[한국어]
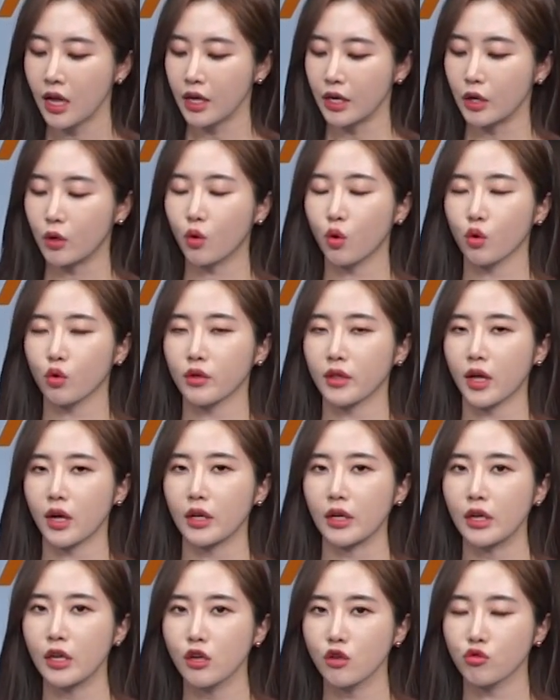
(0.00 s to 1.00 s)
이
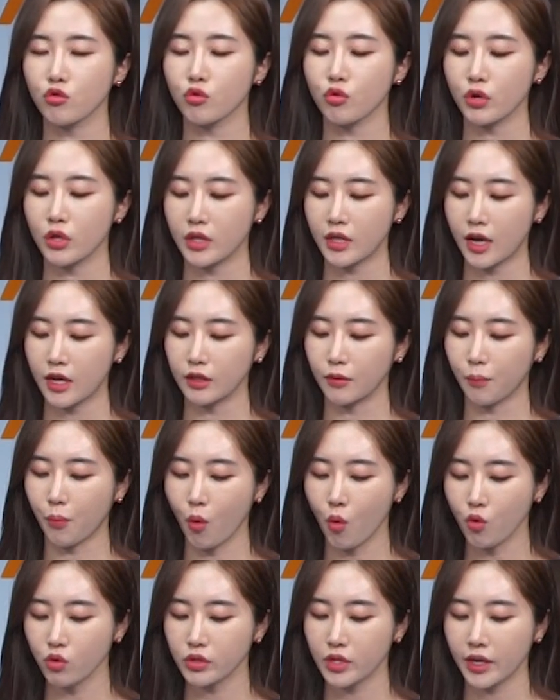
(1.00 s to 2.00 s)
코로나19로 인한
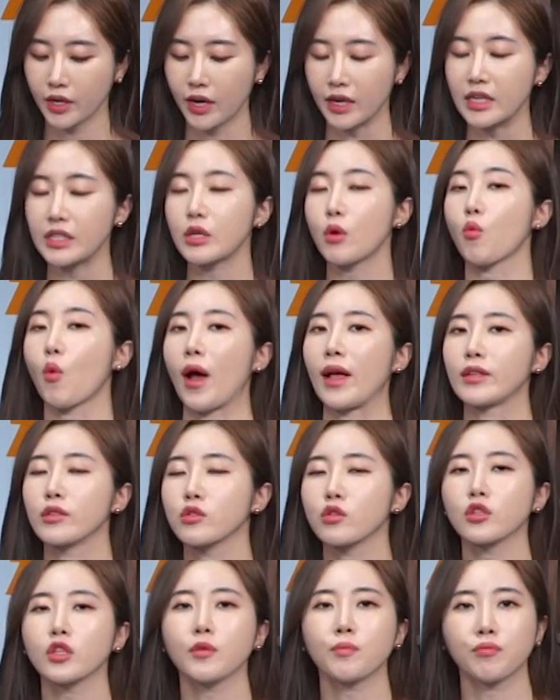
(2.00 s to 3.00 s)
봉쇄가 이제
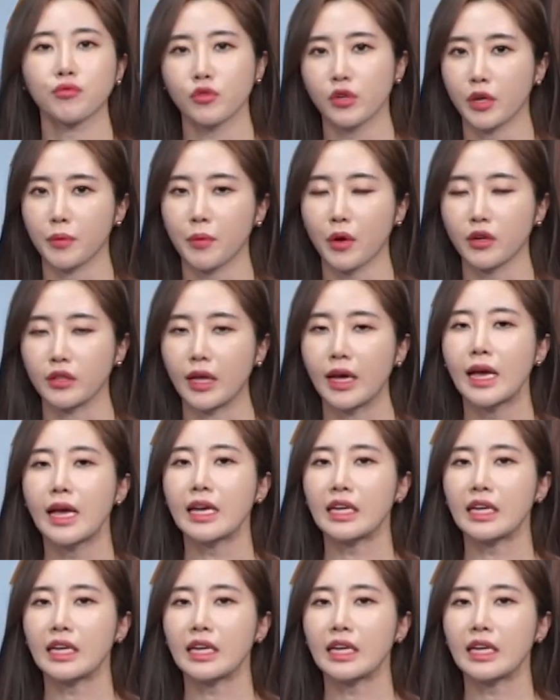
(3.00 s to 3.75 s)
완전히 풀리면